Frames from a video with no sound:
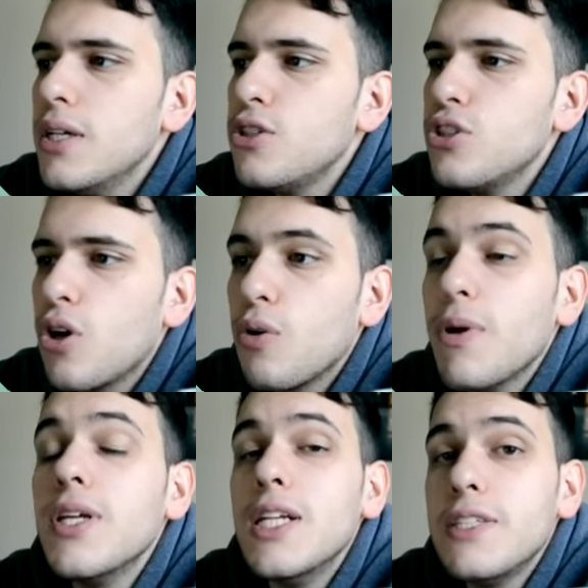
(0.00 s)
ci sono
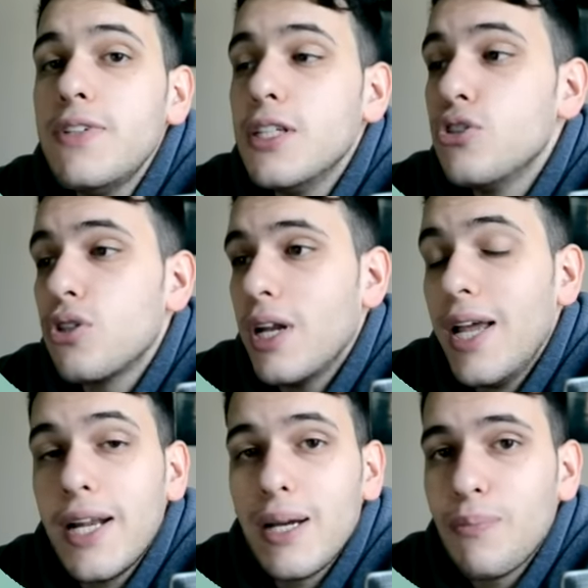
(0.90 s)
poi delle sfide
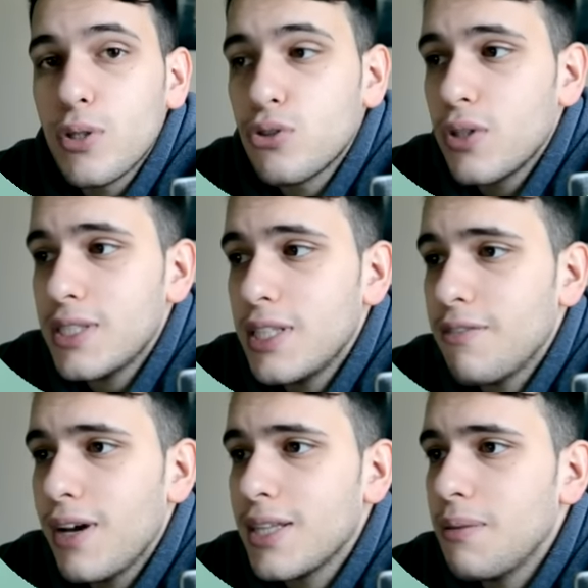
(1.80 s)
giornaliere che possono essere
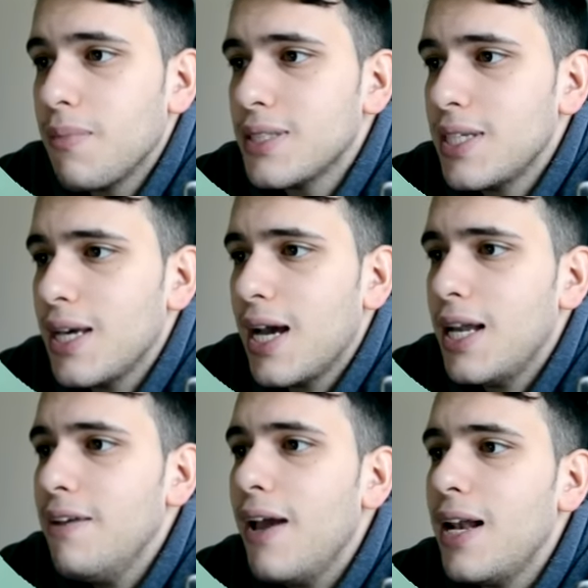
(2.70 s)
fatte in base
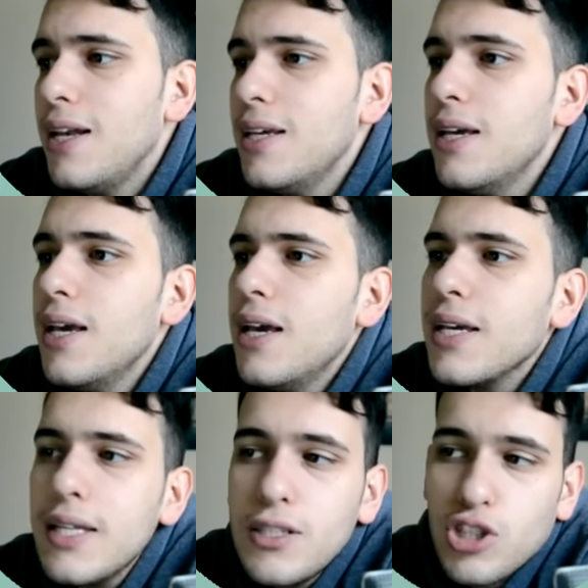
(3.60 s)
ai livelli
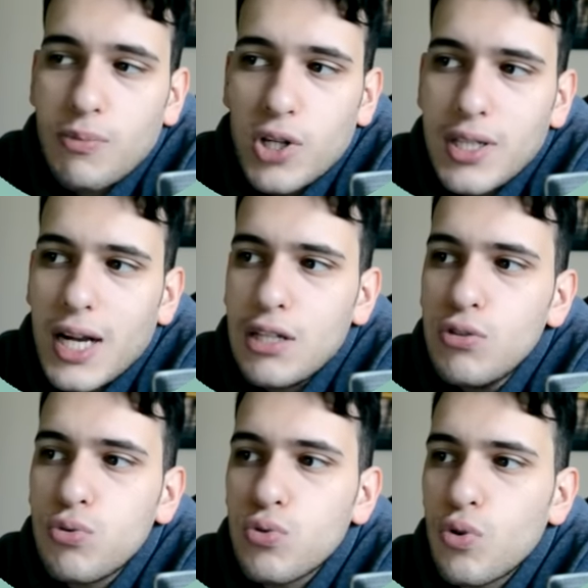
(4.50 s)
che diciamo renderanno
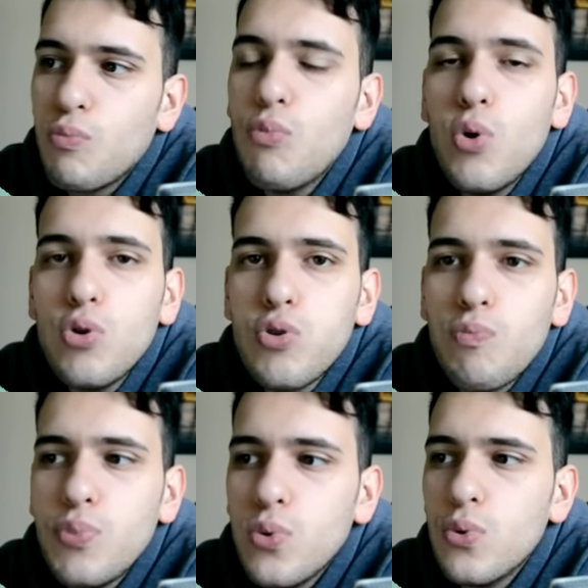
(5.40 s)
il tutto molto
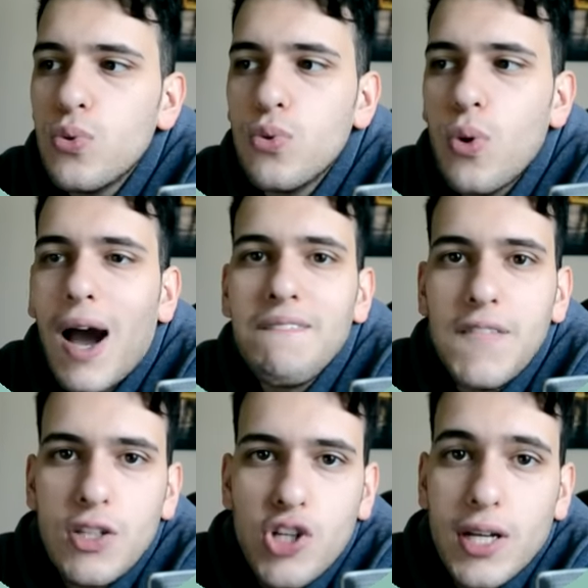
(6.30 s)
più
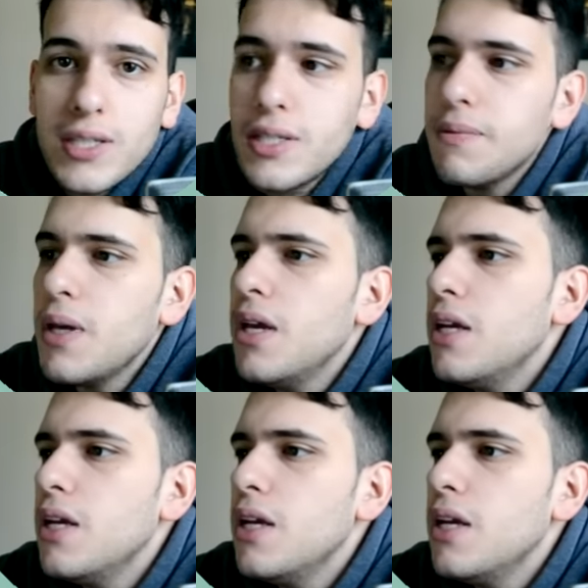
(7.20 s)
avvincente.